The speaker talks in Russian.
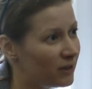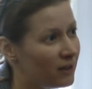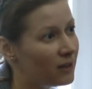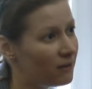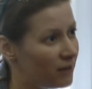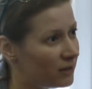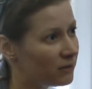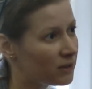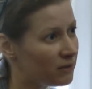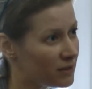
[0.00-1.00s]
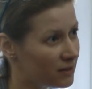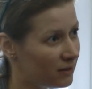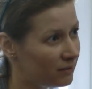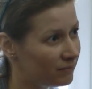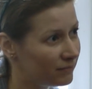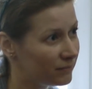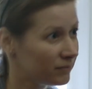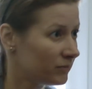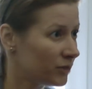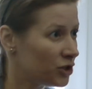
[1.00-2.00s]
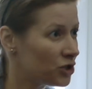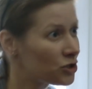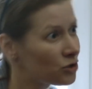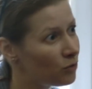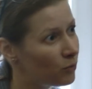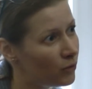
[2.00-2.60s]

и голова этого хвоста кричит, что ему